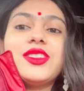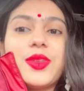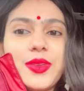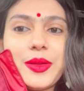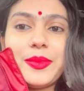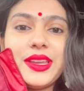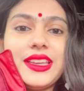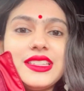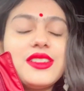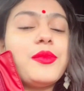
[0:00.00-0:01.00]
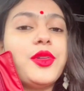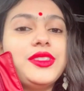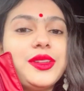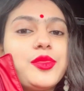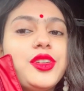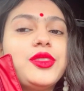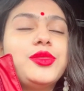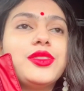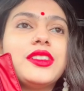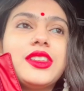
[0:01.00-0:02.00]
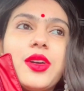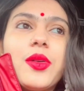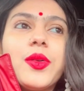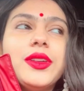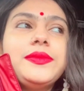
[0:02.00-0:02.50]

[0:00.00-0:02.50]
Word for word: যখন আমরা গেছিলাম মন্দারমণি ঘুরতে তখন